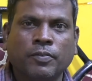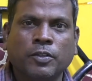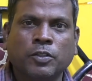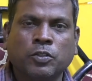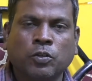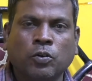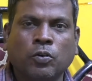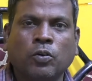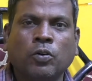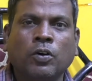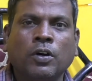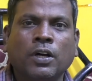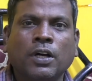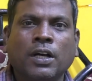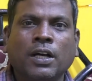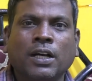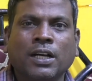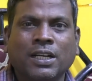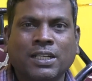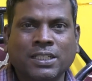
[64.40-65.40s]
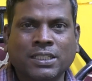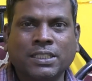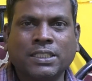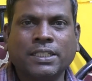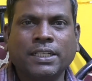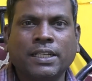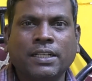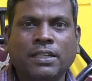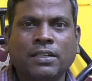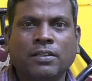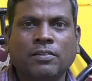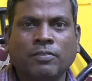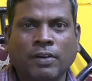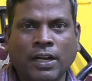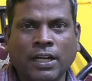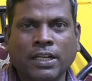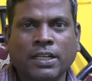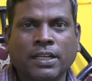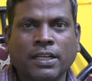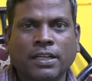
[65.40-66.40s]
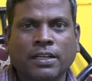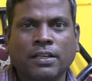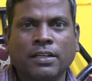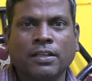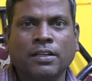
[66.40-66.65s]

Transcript: ஸோ கிறிஸ்டியன் வாழ்க்கை